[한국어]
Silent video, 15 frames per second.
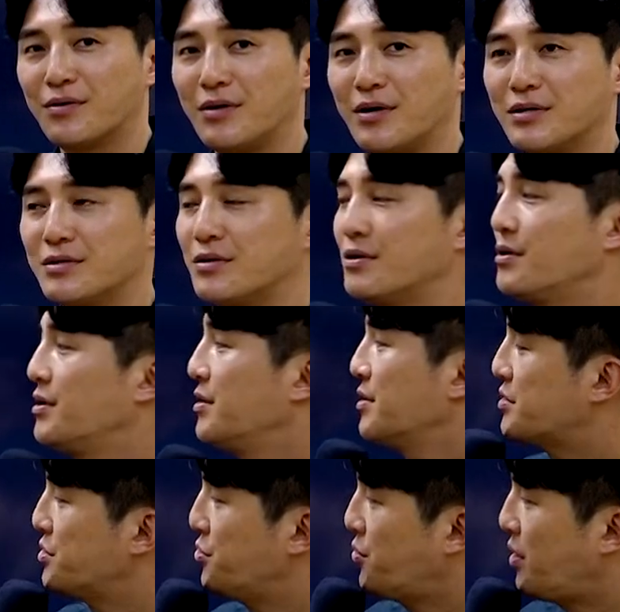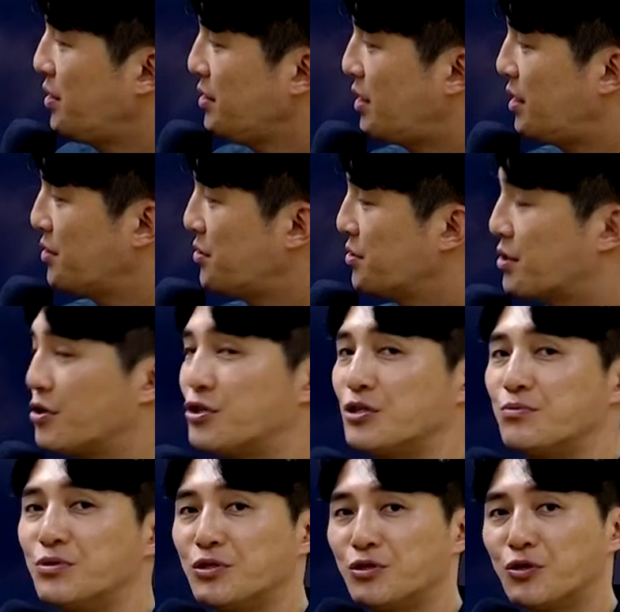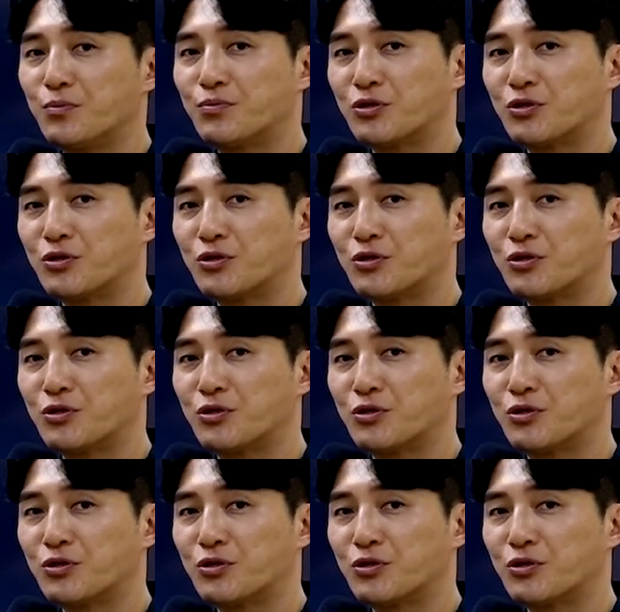그래서 그동안 나왔던 기출 문제도